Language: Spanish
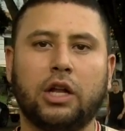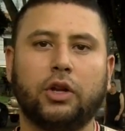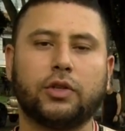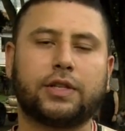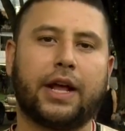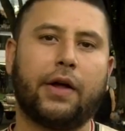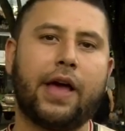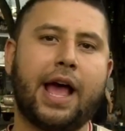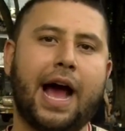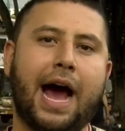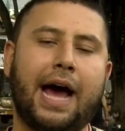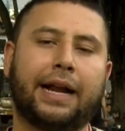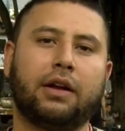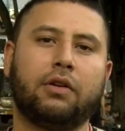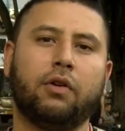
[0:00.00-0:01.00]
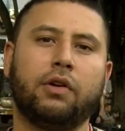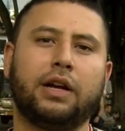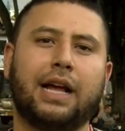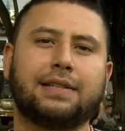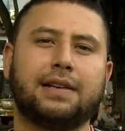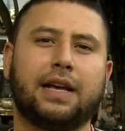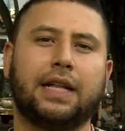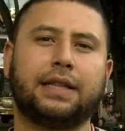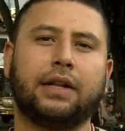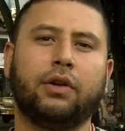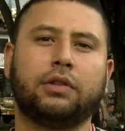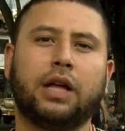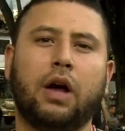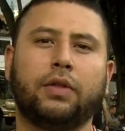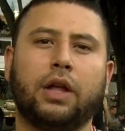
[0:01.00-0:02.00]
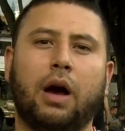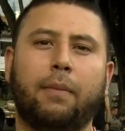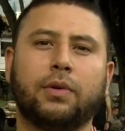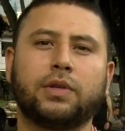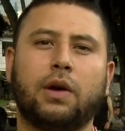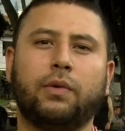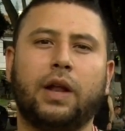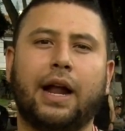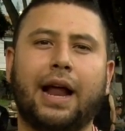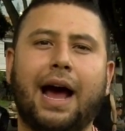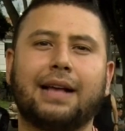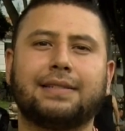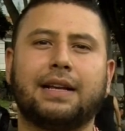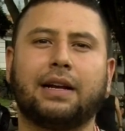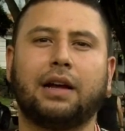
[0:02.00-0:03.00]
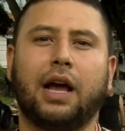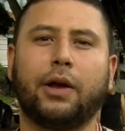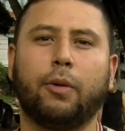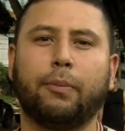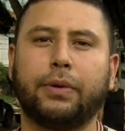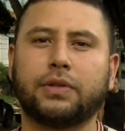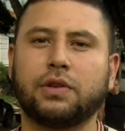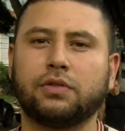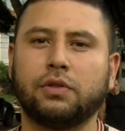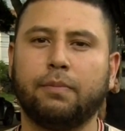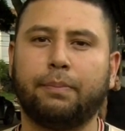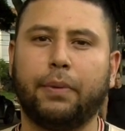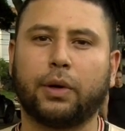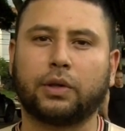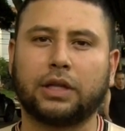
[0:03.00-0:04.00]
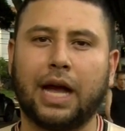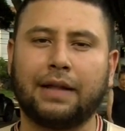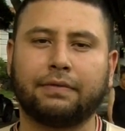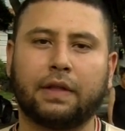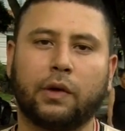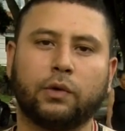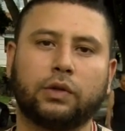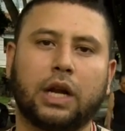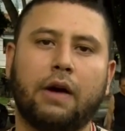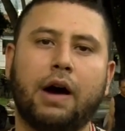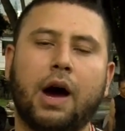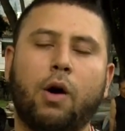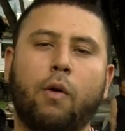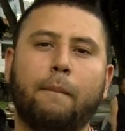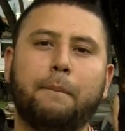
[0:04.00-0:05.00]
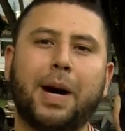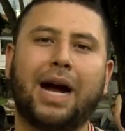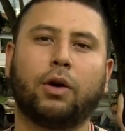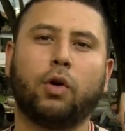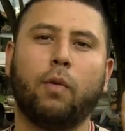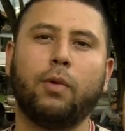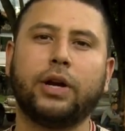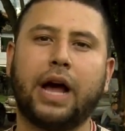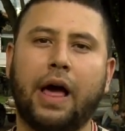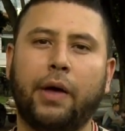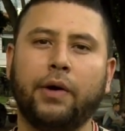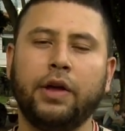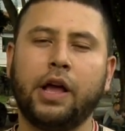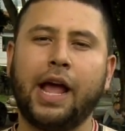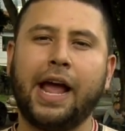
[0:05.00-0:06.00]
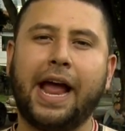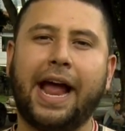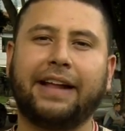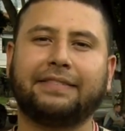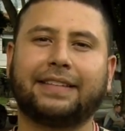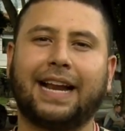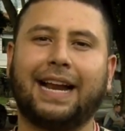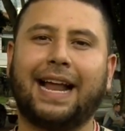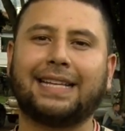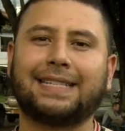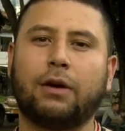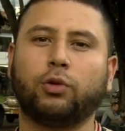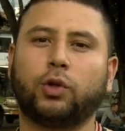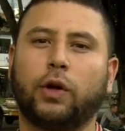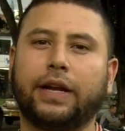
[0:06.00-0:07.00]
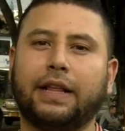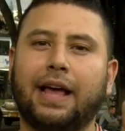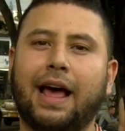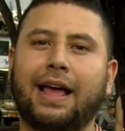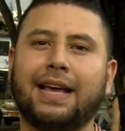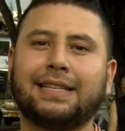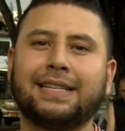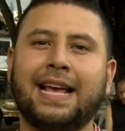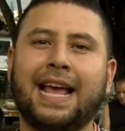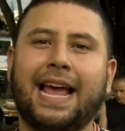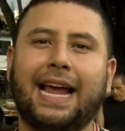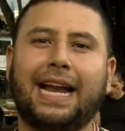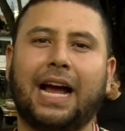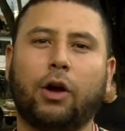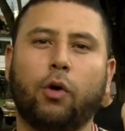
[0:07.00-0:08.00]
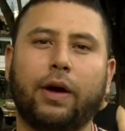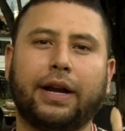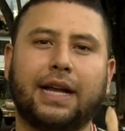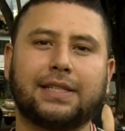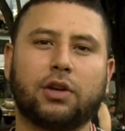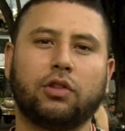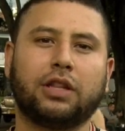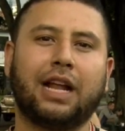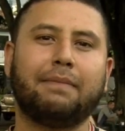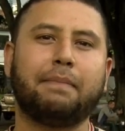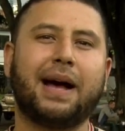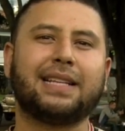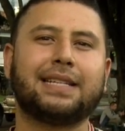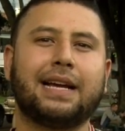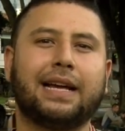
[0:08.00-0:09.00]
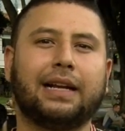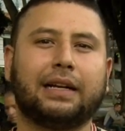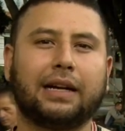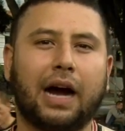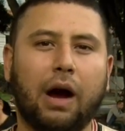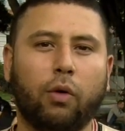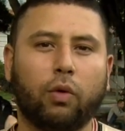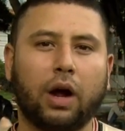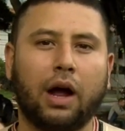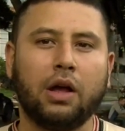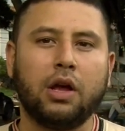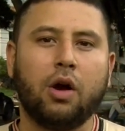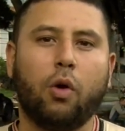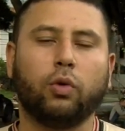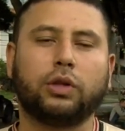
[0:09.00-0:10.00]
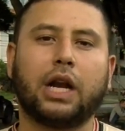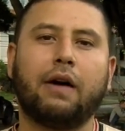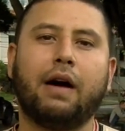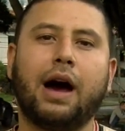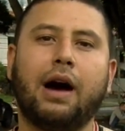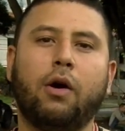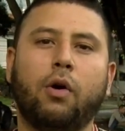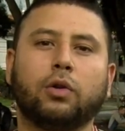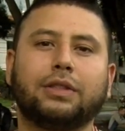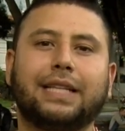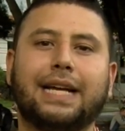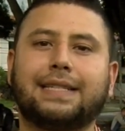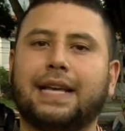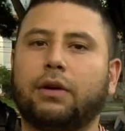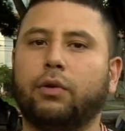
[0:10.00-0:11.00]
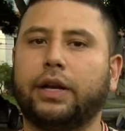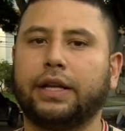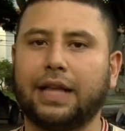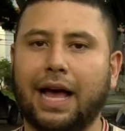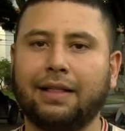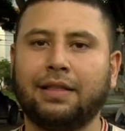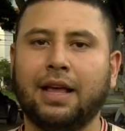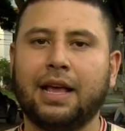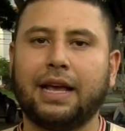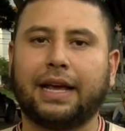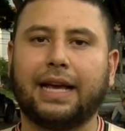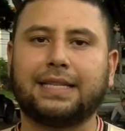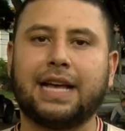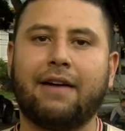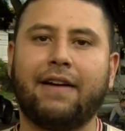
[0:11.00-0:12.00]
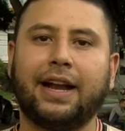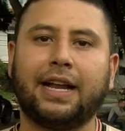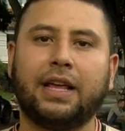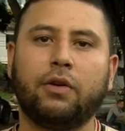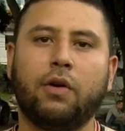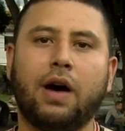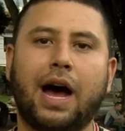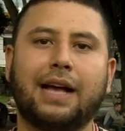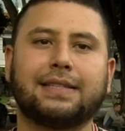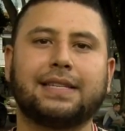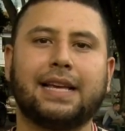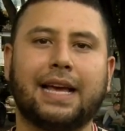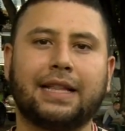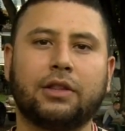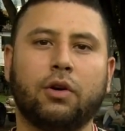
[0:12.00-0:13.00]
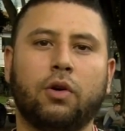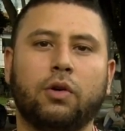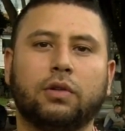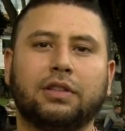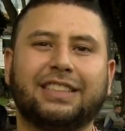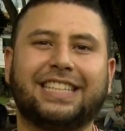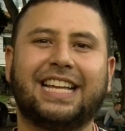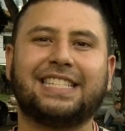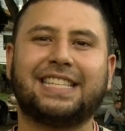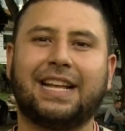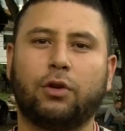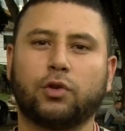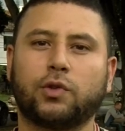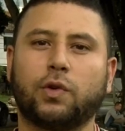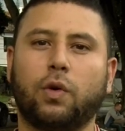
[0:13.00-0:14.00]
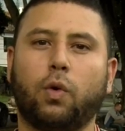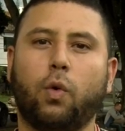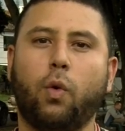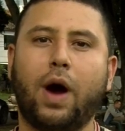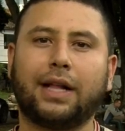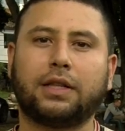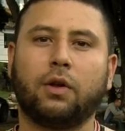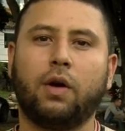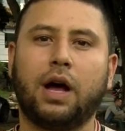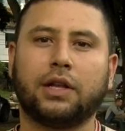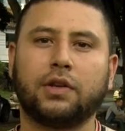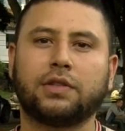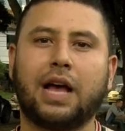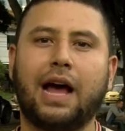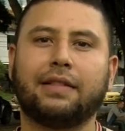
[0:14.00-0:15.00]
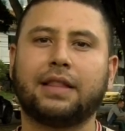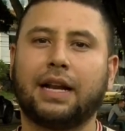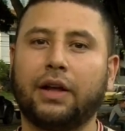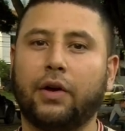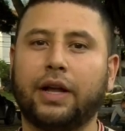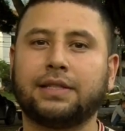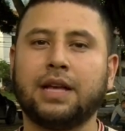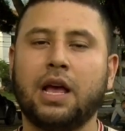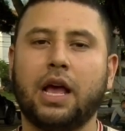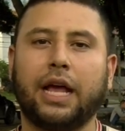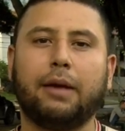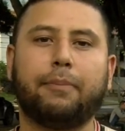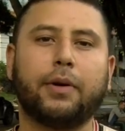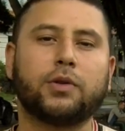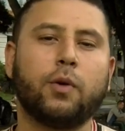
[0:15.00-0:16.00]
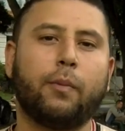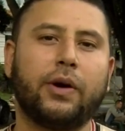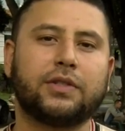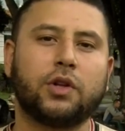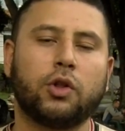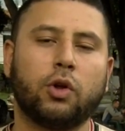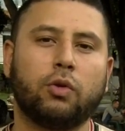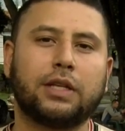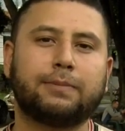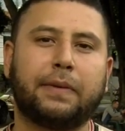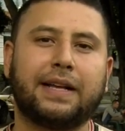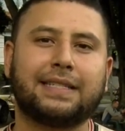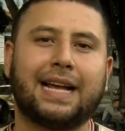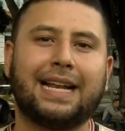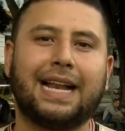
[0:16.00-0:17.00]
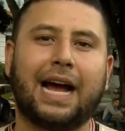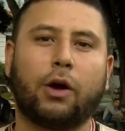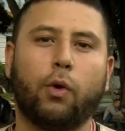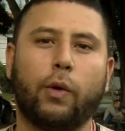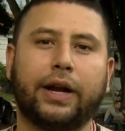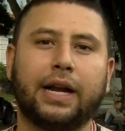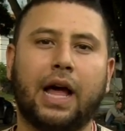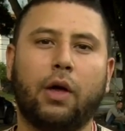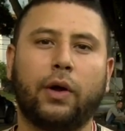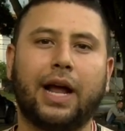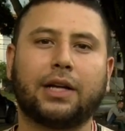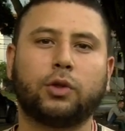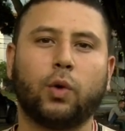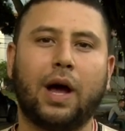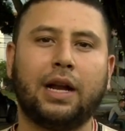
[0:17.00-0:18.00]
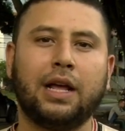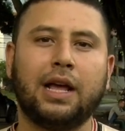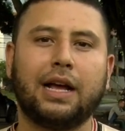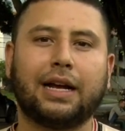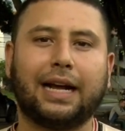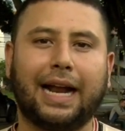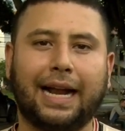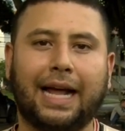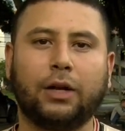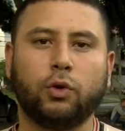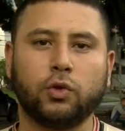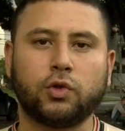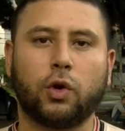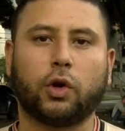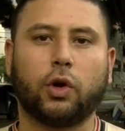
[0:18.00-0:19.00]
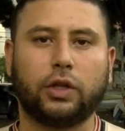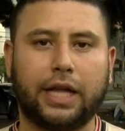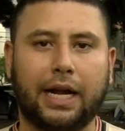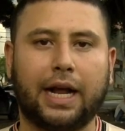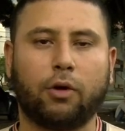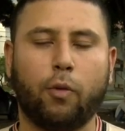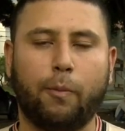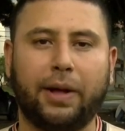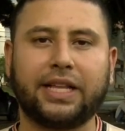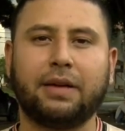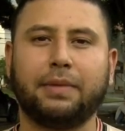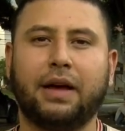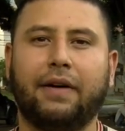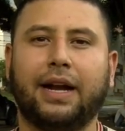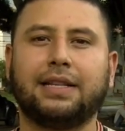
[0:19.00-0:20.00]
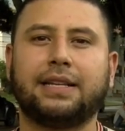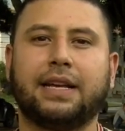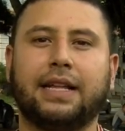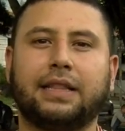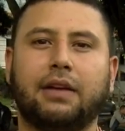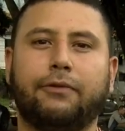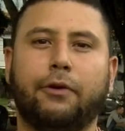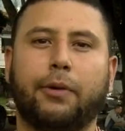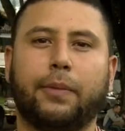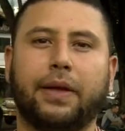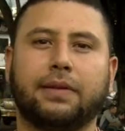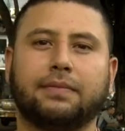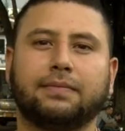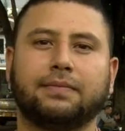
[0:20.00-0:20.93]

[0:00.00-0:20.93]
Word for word: Los quiero dejar con la siguiente nota donde vamos a hablar acerca de un proceso importante, un trabajo mancomunado entre las autoridades y la gobernación del Valle del Cauca, un trabajo de seguridad que se ha venido haciendo desde los cuatro años anteriores y por supuesto no lo expresa la gobernadora actual, Clara Luz Roldán. Acompáñame a ver el siguiente informe.